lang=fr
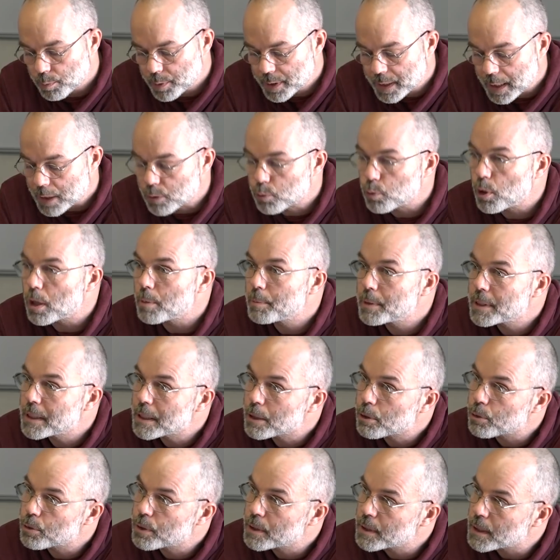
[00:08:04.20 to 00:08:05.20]
obligatoires, mais
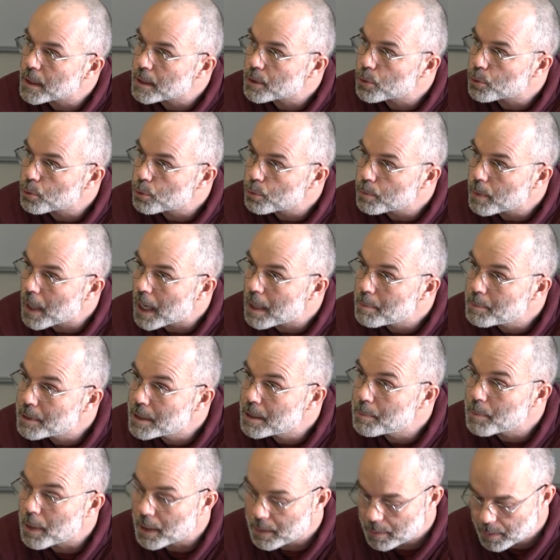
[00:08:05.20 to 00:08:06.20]
des cotisations à
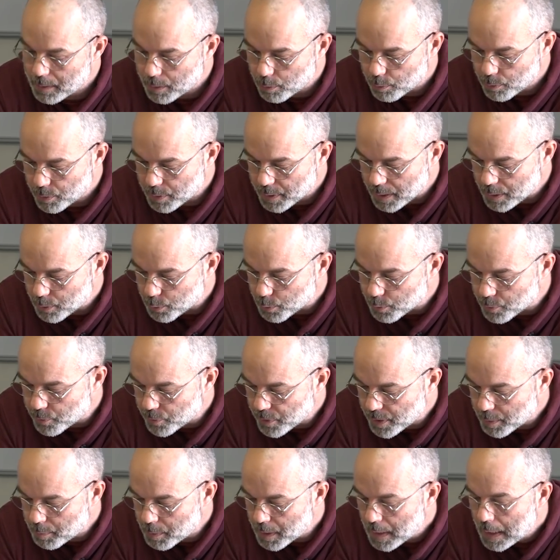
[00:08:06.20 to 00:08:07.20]
minima, des cotisations
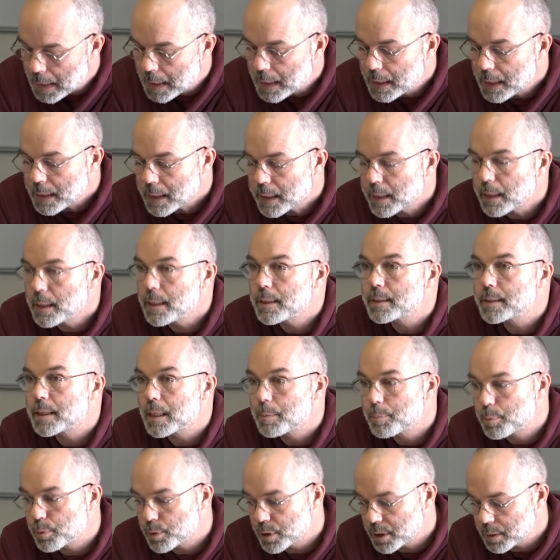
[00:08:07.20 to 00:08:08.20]
faibles qui laissent
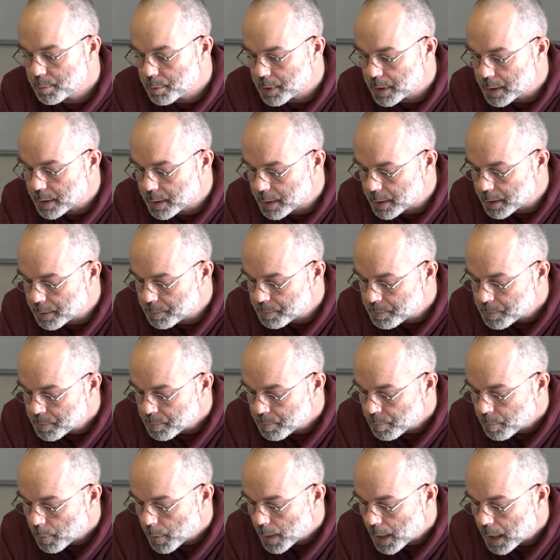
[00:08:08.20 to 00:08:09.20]
la possibilité
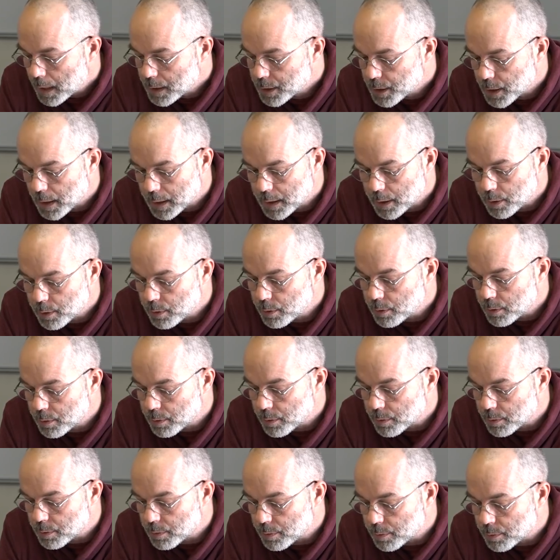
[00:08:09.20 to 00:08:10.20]
à chacun
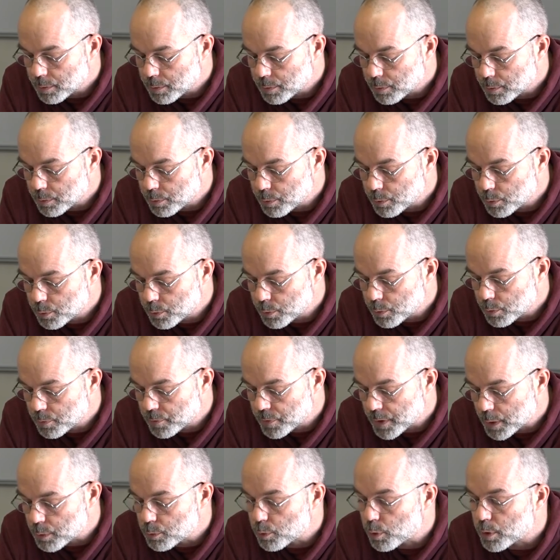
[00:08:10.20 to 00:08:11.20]
euh, de
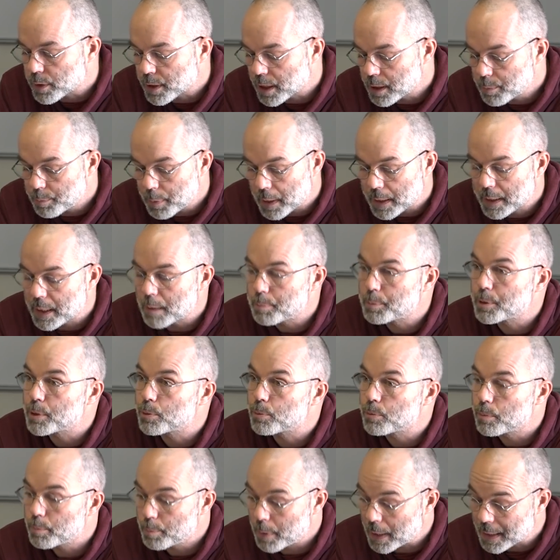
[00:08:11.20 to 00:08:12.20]
faire une retraite par,
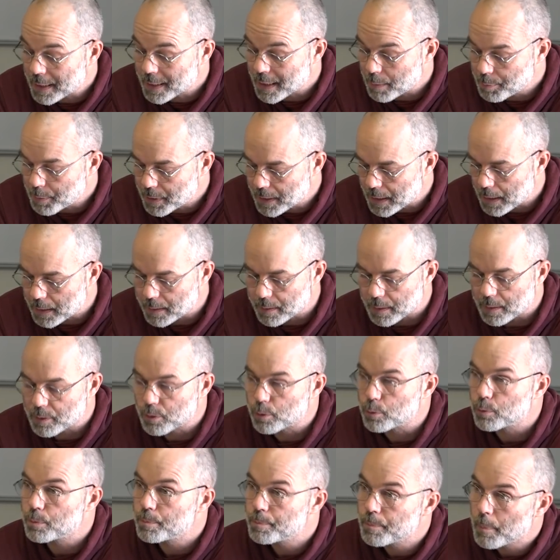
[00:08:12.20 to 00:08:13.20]

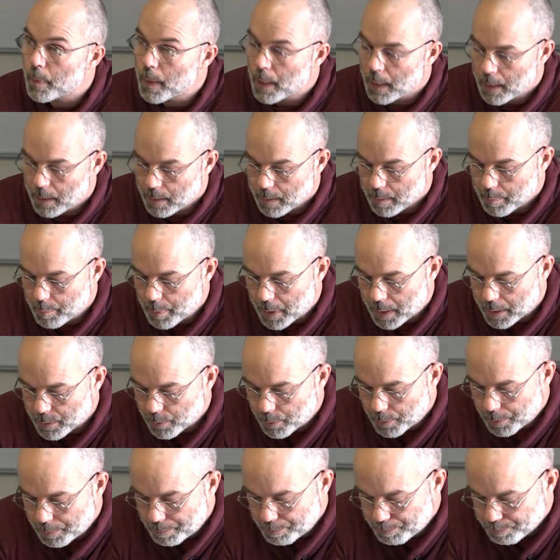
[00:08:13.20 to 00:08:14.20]
capitalisation par
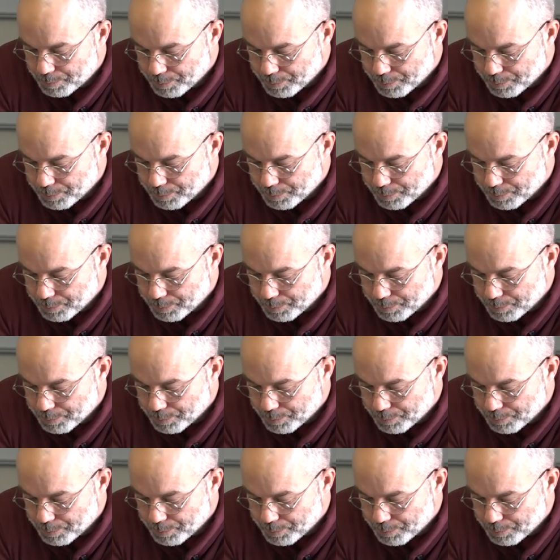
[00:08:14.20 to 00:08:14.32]
ailleurs